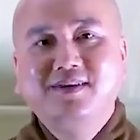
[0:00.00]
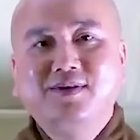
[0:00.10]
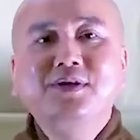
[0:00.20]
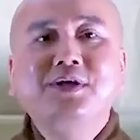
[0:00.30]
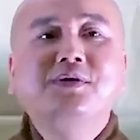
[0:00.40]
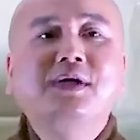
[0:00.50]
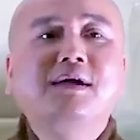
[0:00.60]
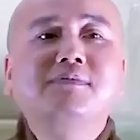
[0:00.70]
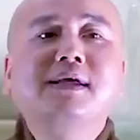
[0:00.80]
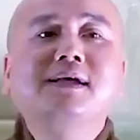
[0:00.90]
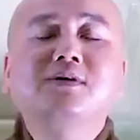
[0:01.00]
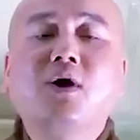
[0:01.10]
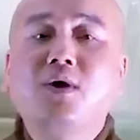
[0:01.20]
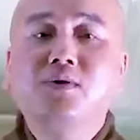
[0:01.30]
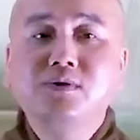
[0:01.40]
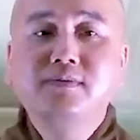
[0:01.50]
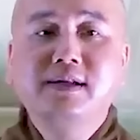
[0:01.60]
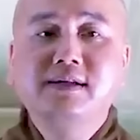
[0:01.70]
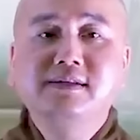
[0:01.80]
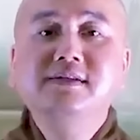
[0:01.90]
Có nhiều khi ông thấy con của
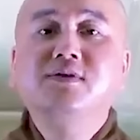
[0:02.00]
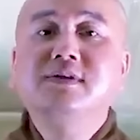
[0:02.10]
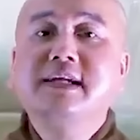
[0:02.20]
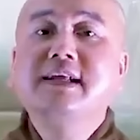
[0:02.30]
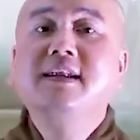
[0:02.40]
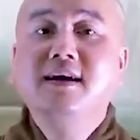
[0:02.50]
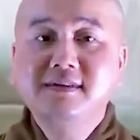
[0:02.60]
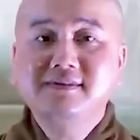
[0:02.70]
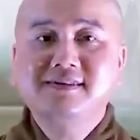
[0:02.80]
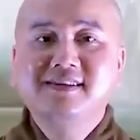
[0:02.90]
mình, đứa con trai lớn,